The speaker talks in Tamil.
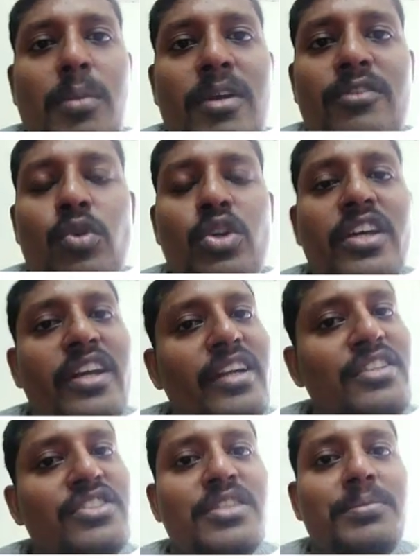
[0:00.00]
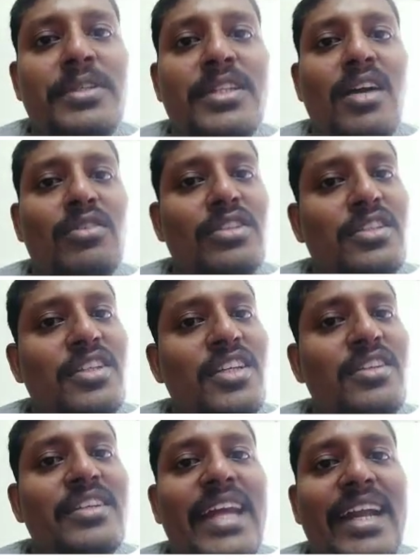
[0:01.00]
மொபைல் மொபைல் ஃபோனுக்கு ரெண்டு ஜிபி தான் வந்துட்டு
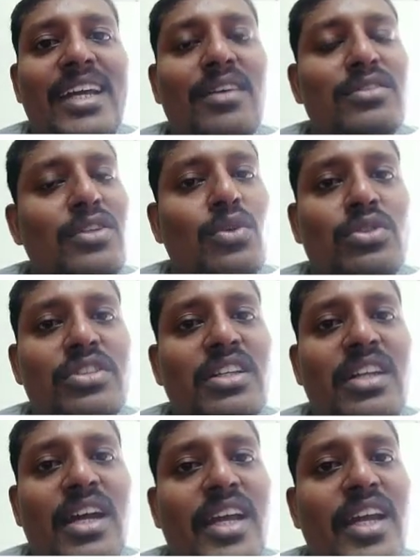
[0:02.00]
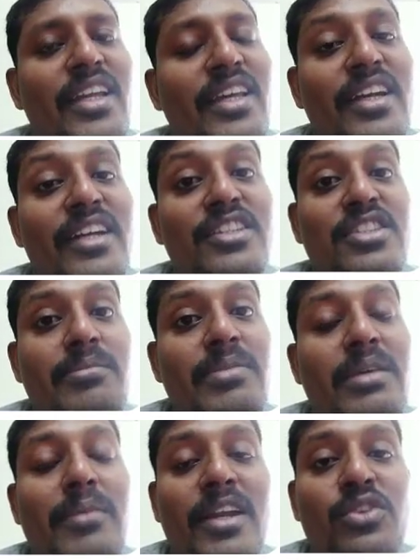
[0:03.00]
டேட்டா வந்து கொடுத்துருக்குறாங்க நீங்கள் ரெண்டு
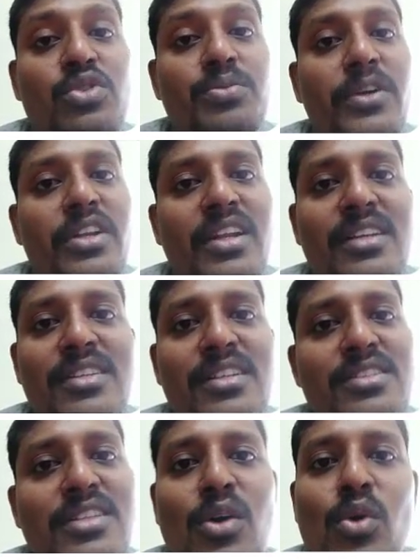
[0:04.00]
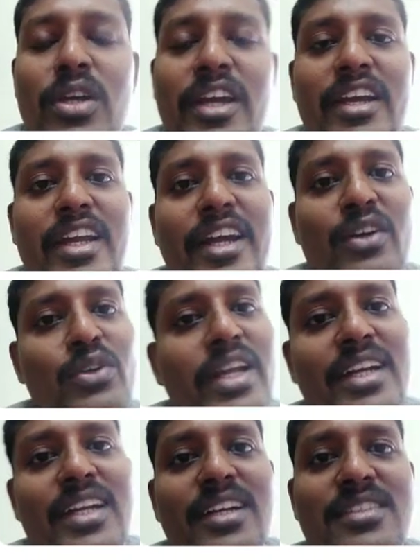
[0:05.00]
ஜிபிக்கு மேலே யூஸ் பண்ணுறீங்கன்னு தெரிஞ்சதுன்னா உங்களுக்கு என்ன ஆகிடும்
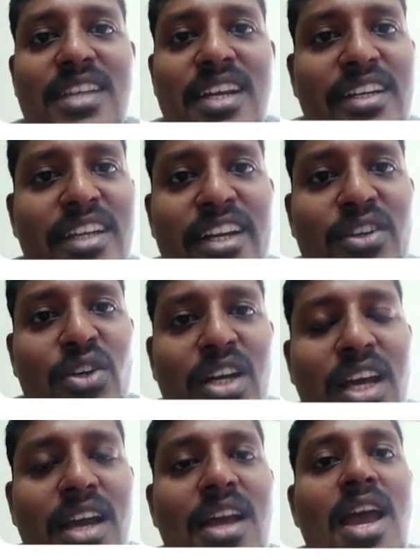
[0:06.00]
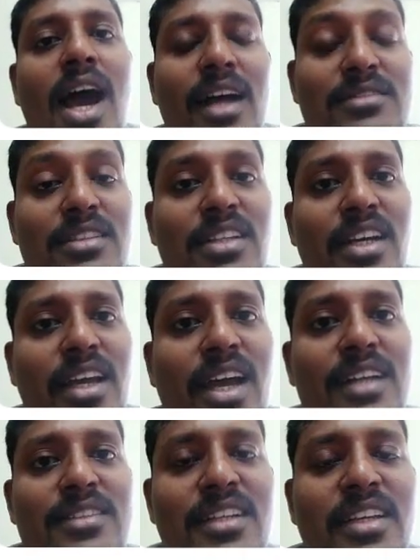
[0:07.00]
டேட்டா டிஸ்கனெக்ட் ஆகிடுங்களா அதுதாங்க
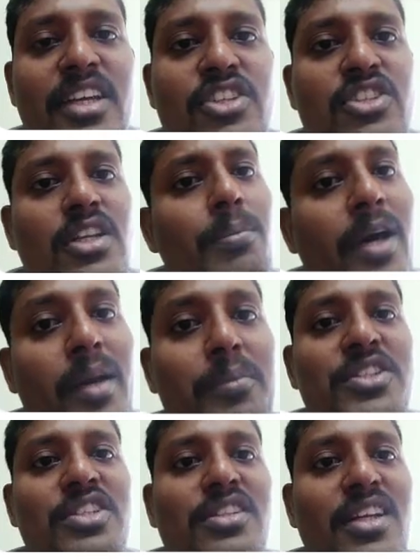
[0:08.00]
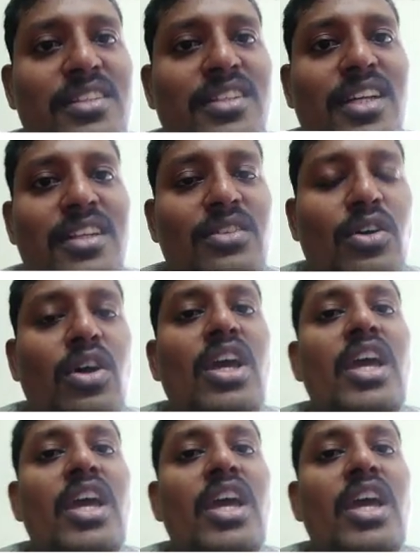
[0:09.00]
அத்தன்டிகேஷனாக பர்மிஷன் தரதுன்னு அர்த்தம்